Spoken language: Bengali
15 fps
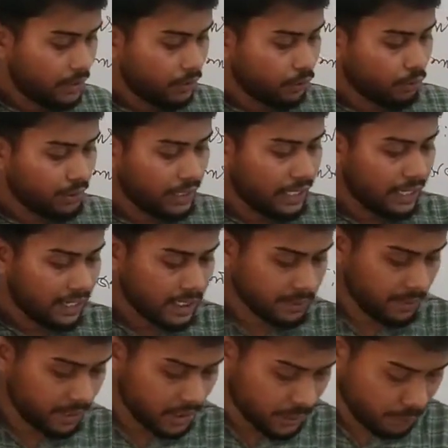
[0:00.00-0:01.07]
তো কেলাস
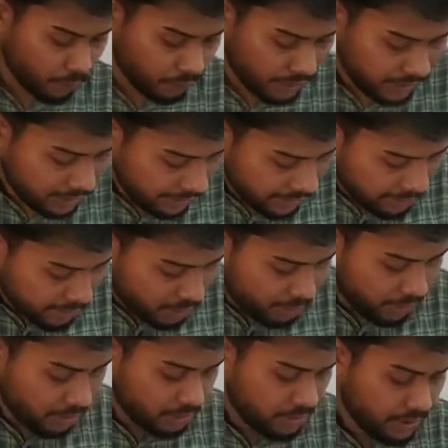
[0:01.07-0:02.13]
বা স্ফটিক কাকে
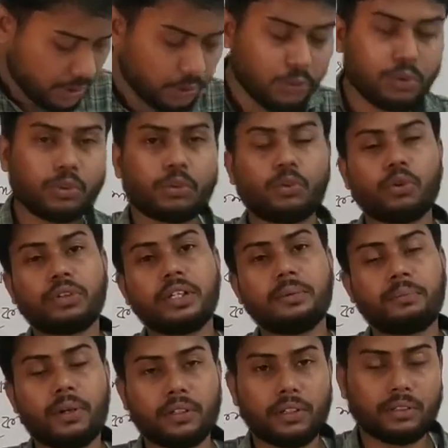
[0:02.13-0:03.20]
বলবো যে কোনো কঠিন
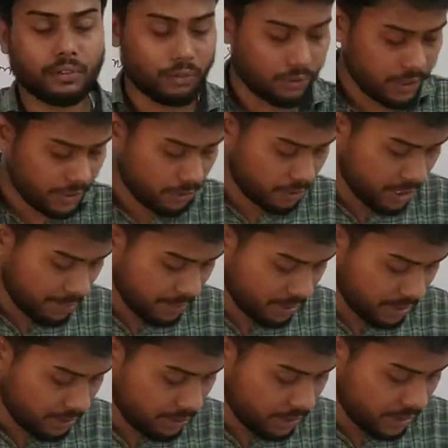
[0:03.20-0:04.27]
পদার্থকে যদি আমরা
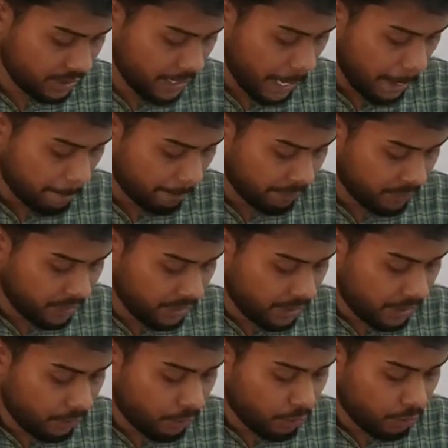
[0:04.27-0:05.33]
কি করি
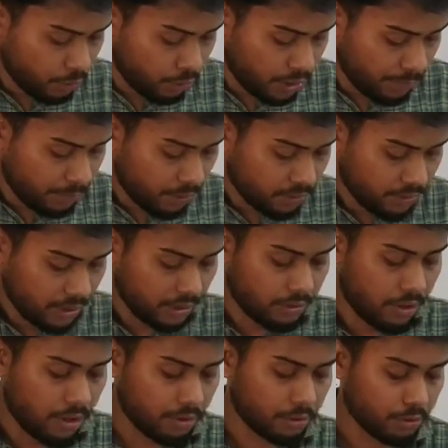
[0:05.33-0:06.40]
কোনো কঠিন পদার্থের
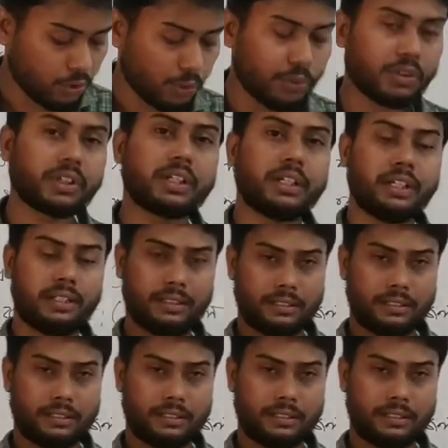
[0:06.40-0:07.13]
ঘন দ্রবণকে